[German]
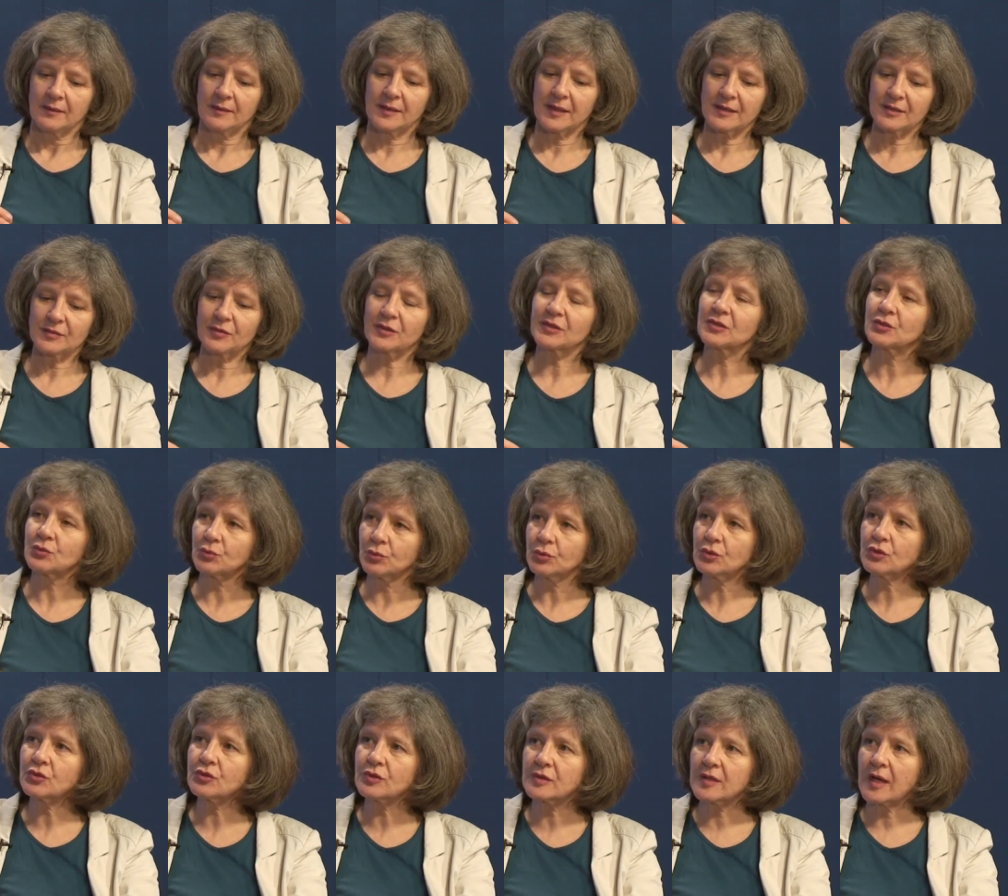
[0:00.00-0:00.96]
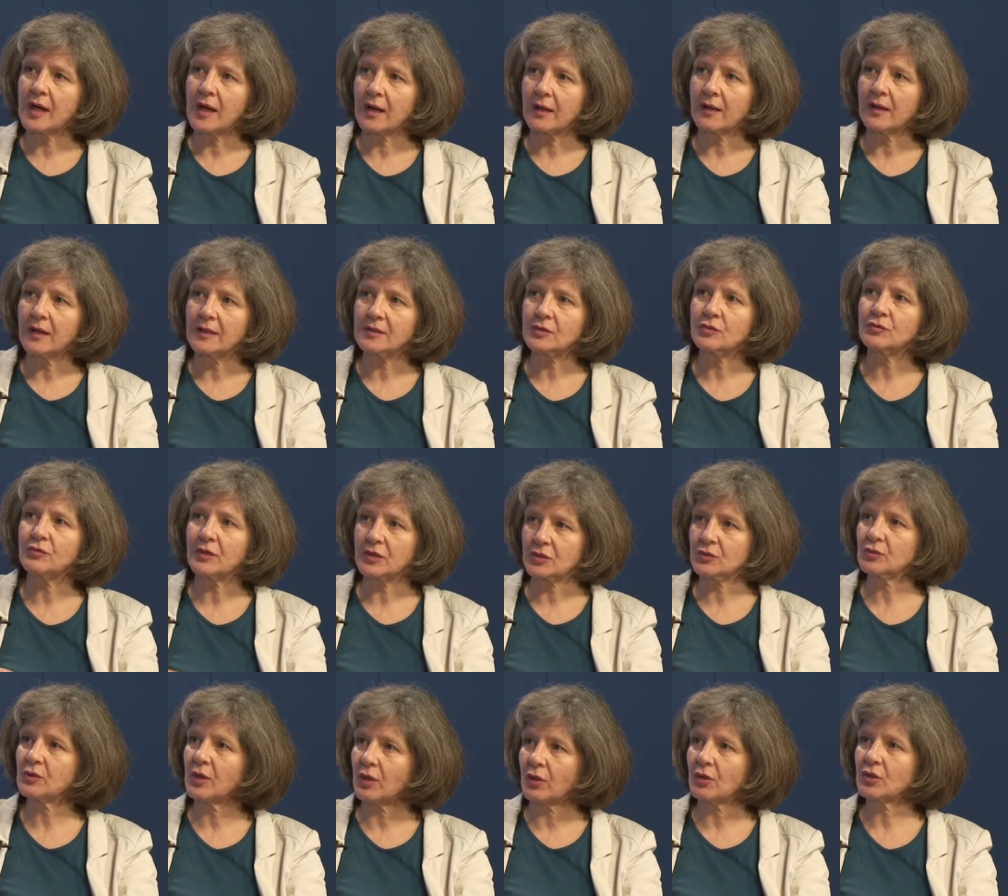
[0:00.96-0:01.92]
das, was du zu sagen hast und
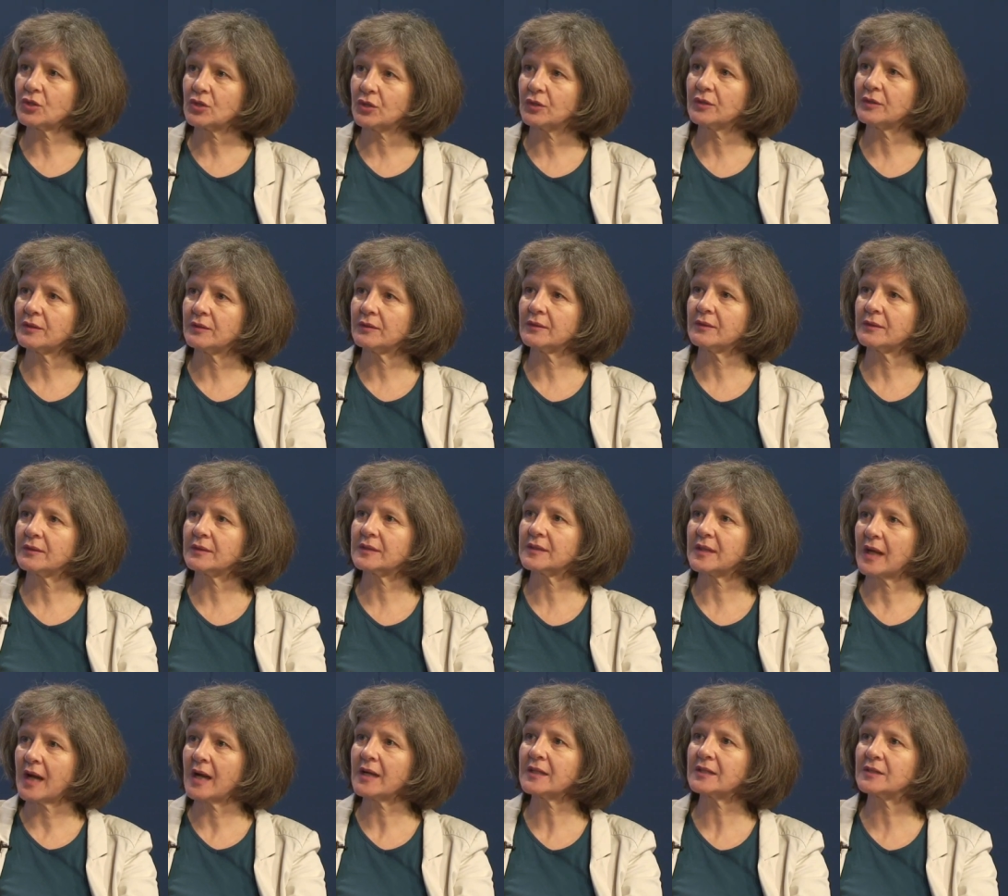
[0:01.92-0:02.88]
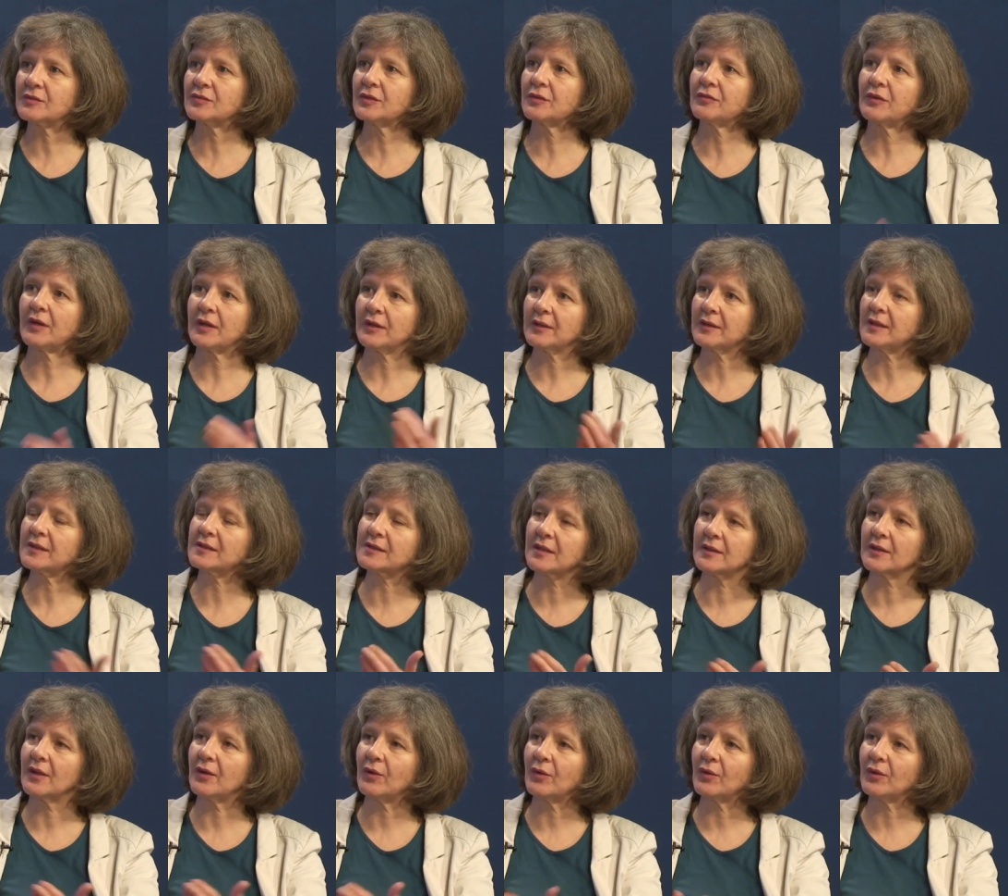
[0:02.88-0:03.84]
was du ja auch schon äh, sagst, wir werden das
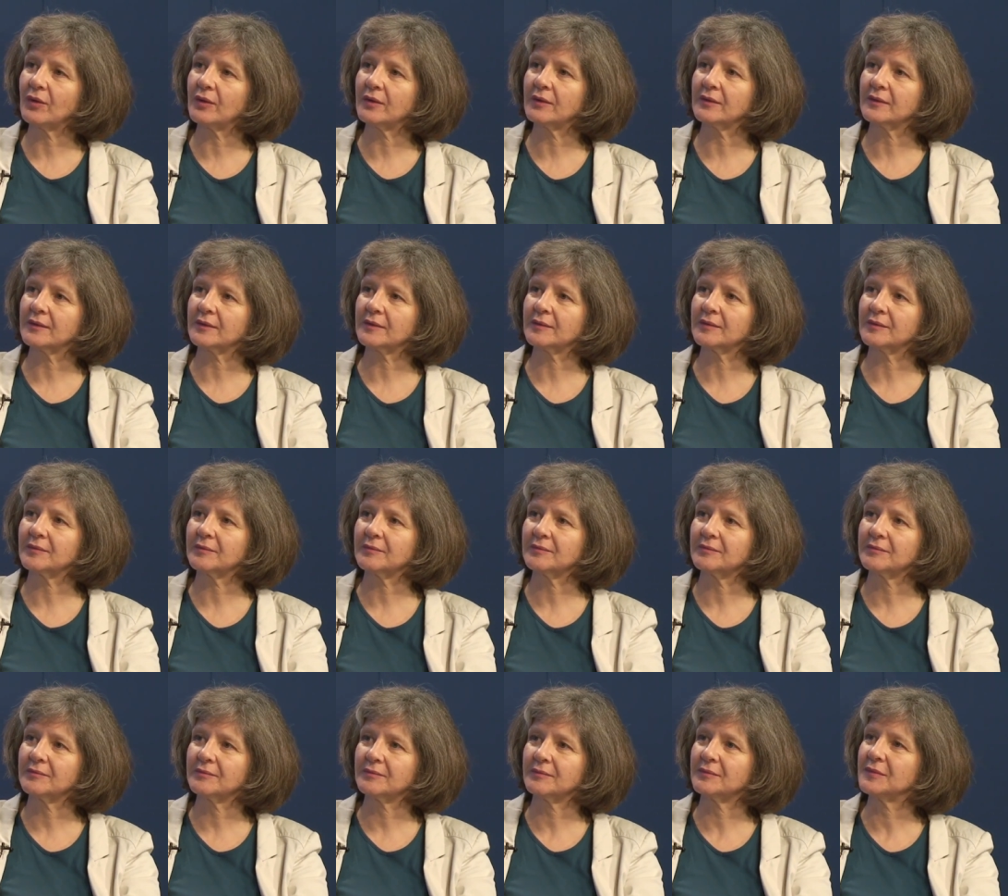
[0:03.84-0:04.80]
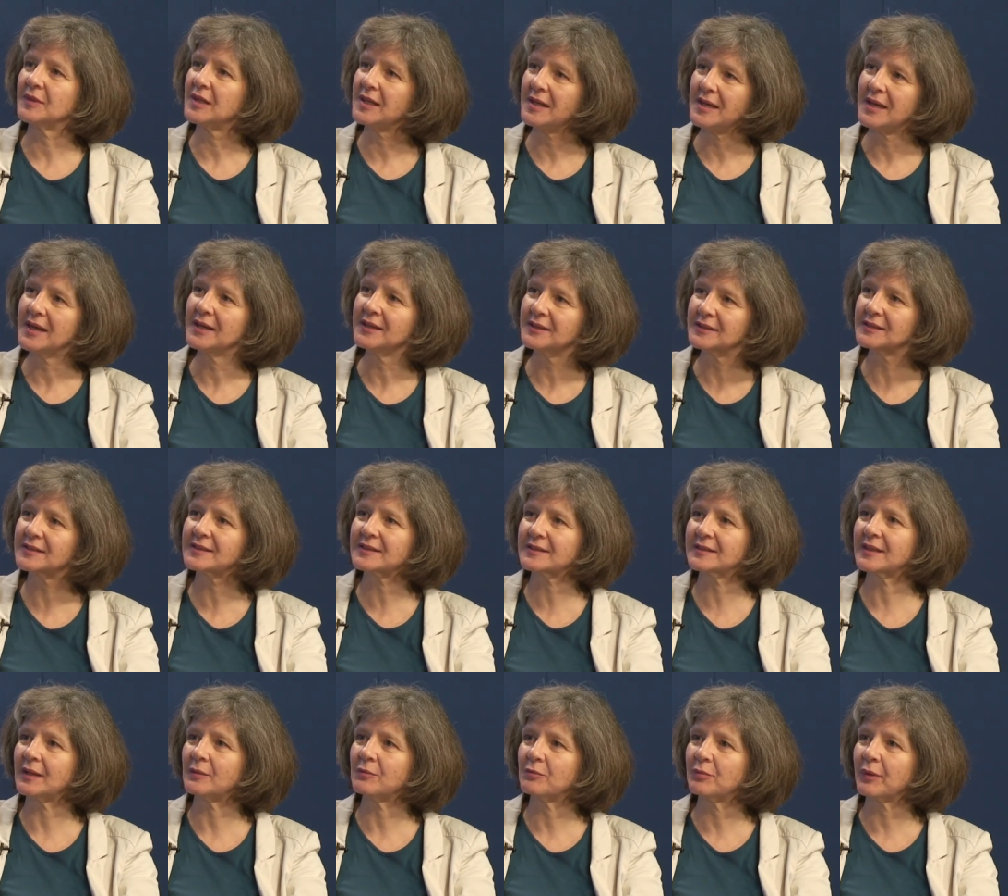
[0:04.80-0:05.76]
dann auch ähm, die
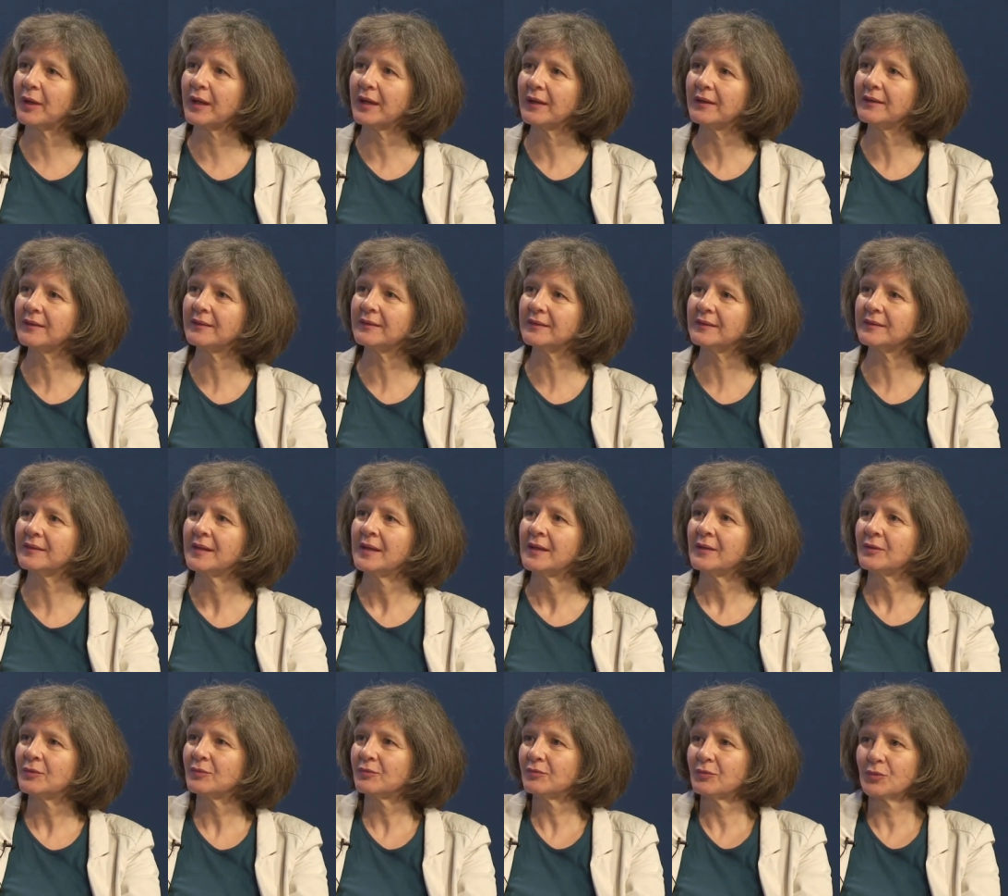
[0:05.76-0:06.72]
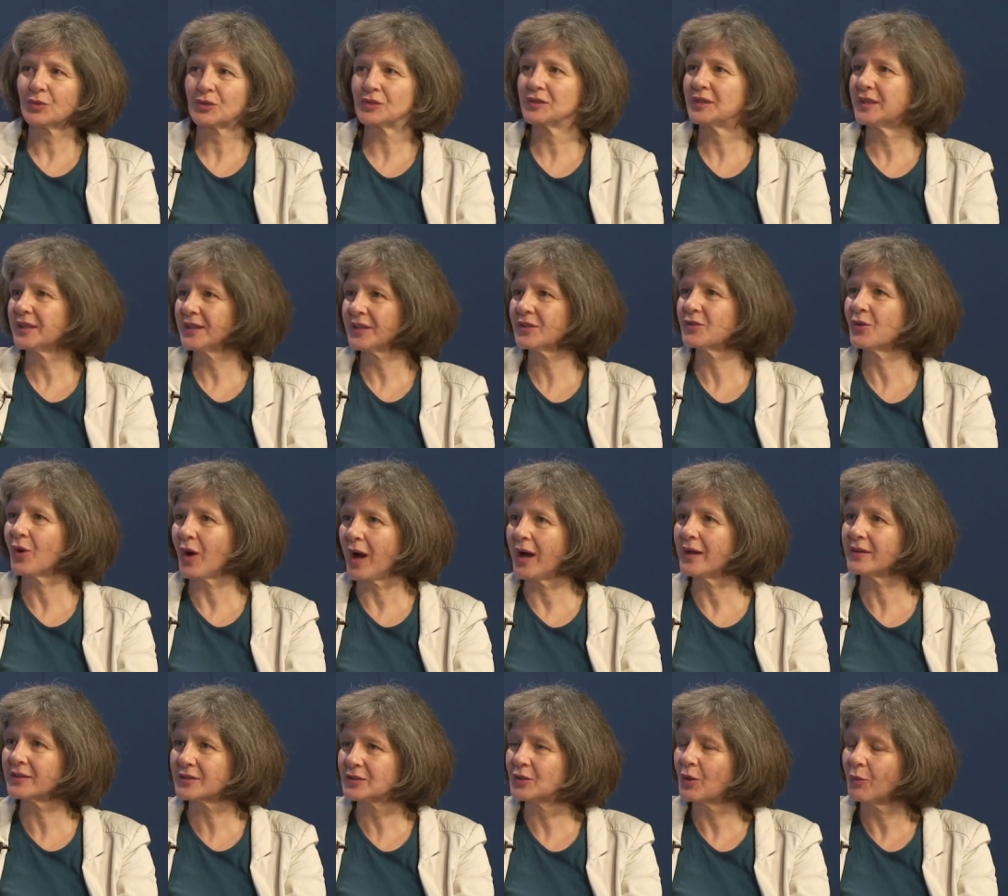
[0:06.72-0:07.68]
Links dann bringen, müssen hier nicht noch
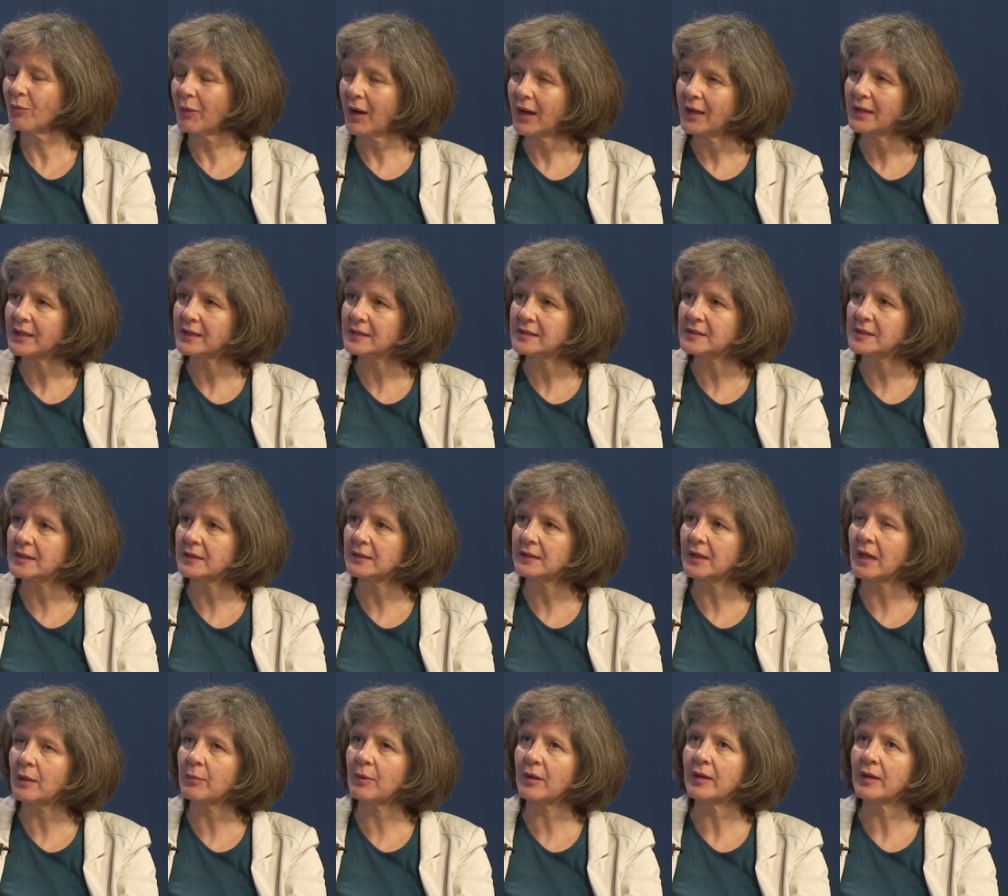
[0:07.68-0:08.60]
alles nochmal erzählen, mhm.